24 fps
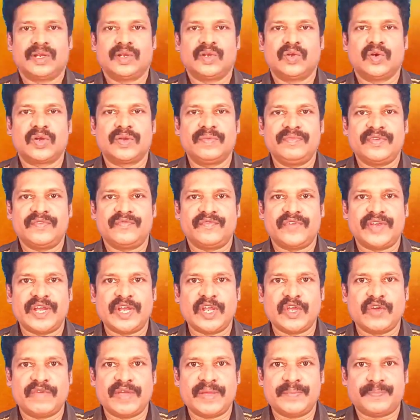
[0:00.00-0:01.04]
எல்லோரும்
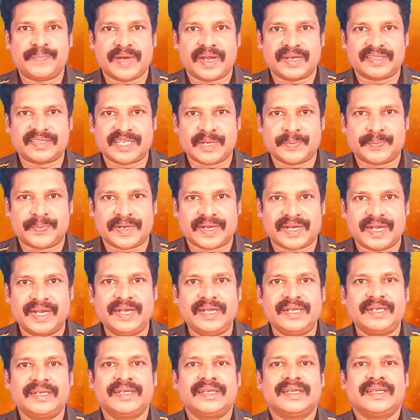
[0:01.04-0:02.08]
வீடியோவை
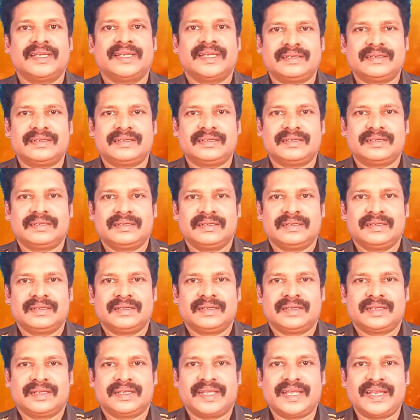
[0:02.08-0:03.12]
பார்த்திருப்பீர்கள்
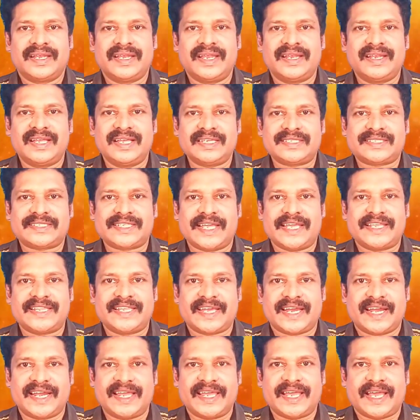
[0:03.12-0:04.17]
என்னென்ன
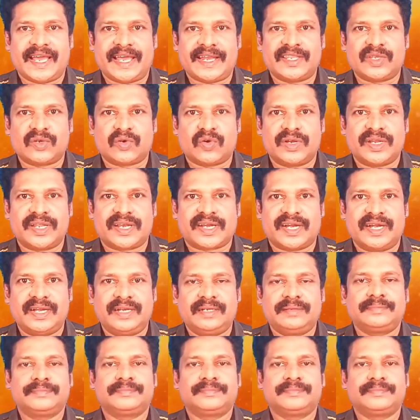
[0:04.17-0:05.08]
செய்திகளை அறிந்து கொண்டீர்கள்